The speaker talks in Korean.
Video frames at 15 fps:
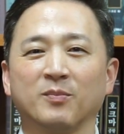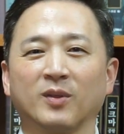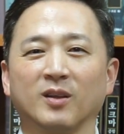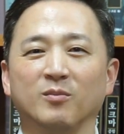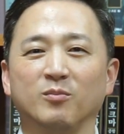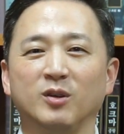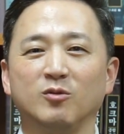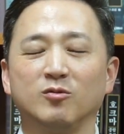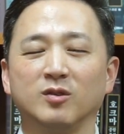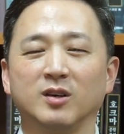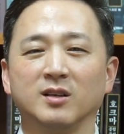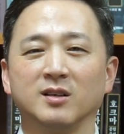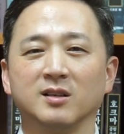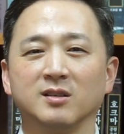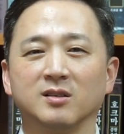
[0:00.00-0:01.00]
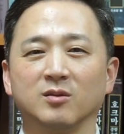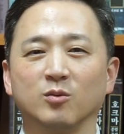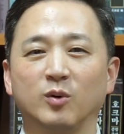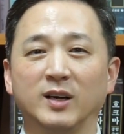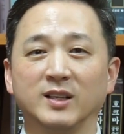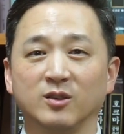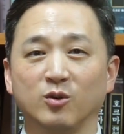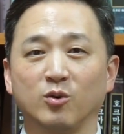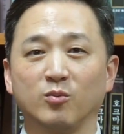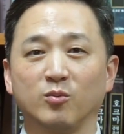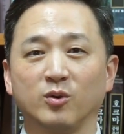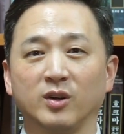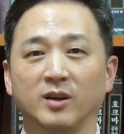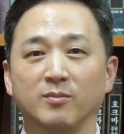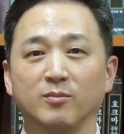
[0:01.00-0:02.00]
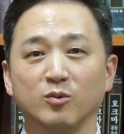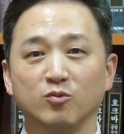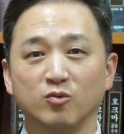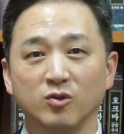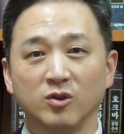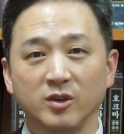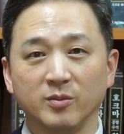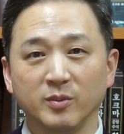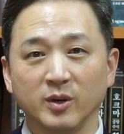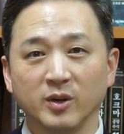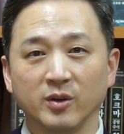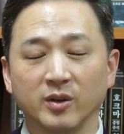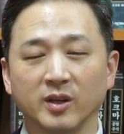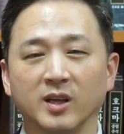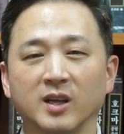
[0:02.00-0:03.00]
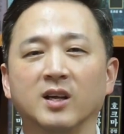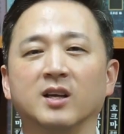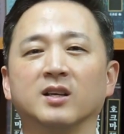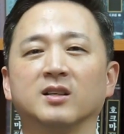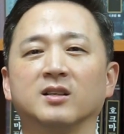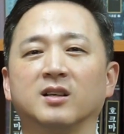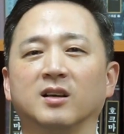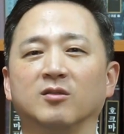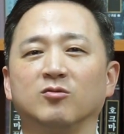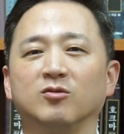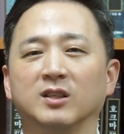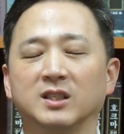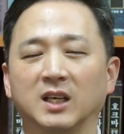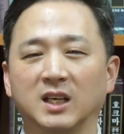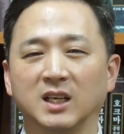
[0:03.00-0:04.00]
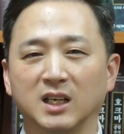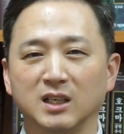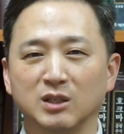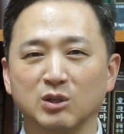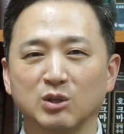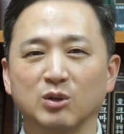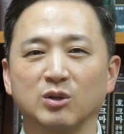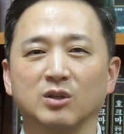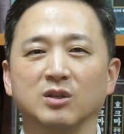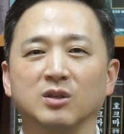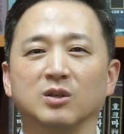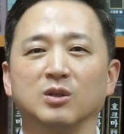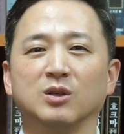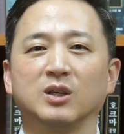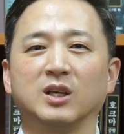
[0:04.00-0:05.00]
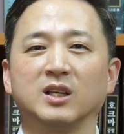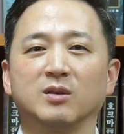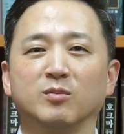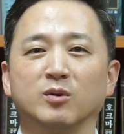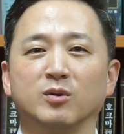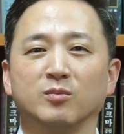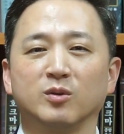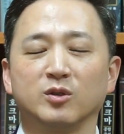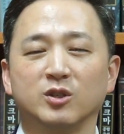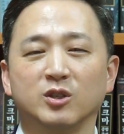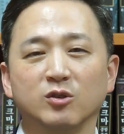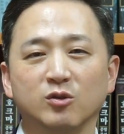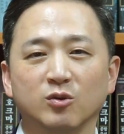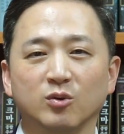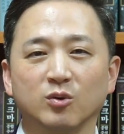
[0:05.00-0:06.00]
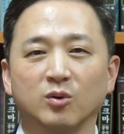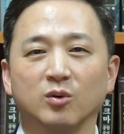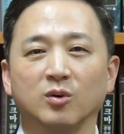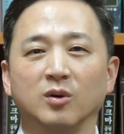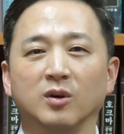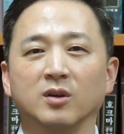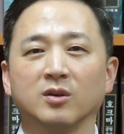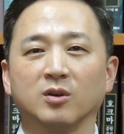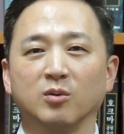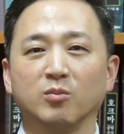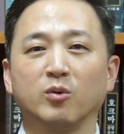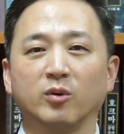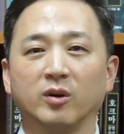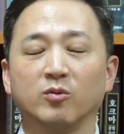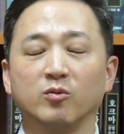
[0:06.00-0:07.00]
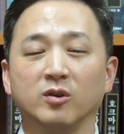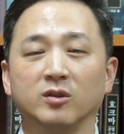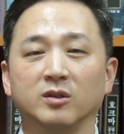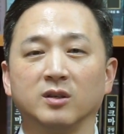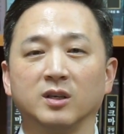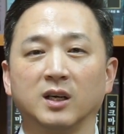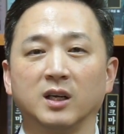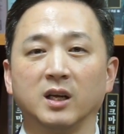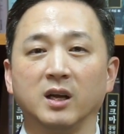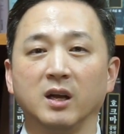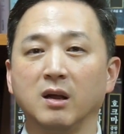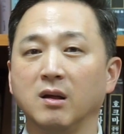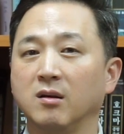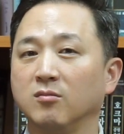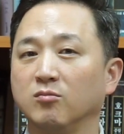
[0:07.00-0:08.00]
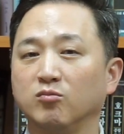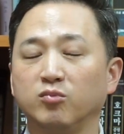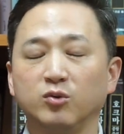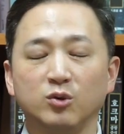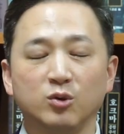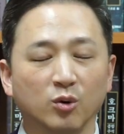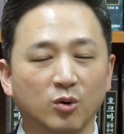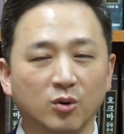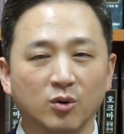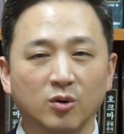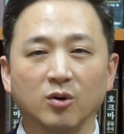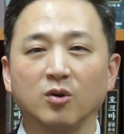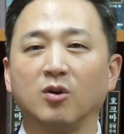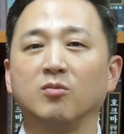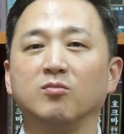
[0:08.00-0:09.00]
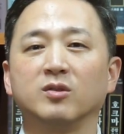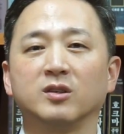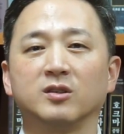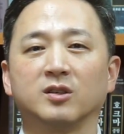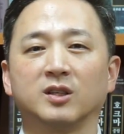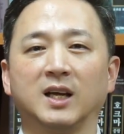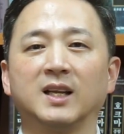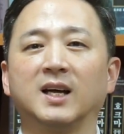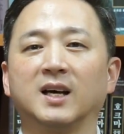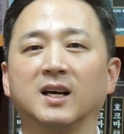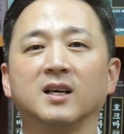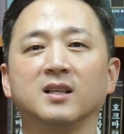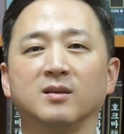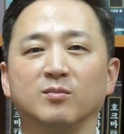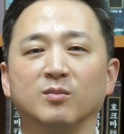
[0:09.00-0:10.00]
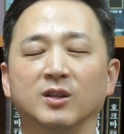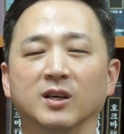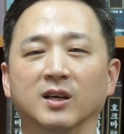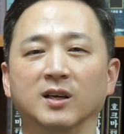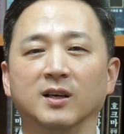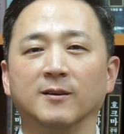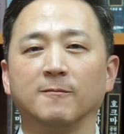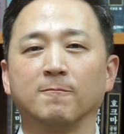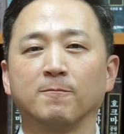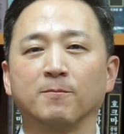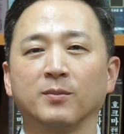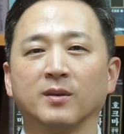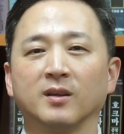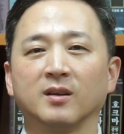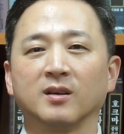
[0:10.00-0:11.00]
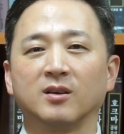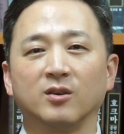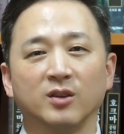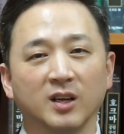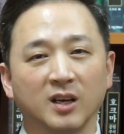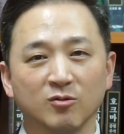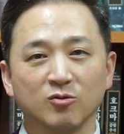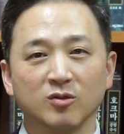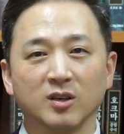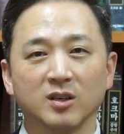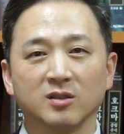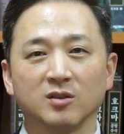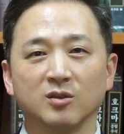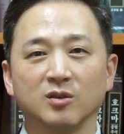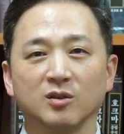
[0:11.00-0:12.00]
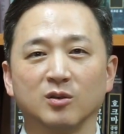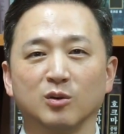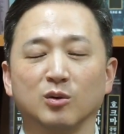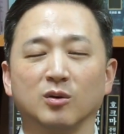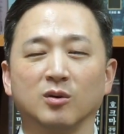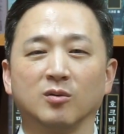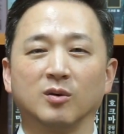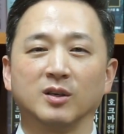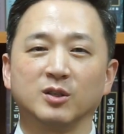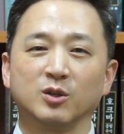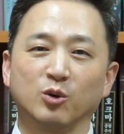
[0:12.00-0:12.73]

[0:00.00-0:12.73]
미국에서는 화재 경보기 한번 울리면 그게 누가 장난을 쳤든 아니면 뭐 실수로 경보기에 울렸든 간에 무조건 건물에서 다 나가야 됩니다. 그런데 한국에서는 화재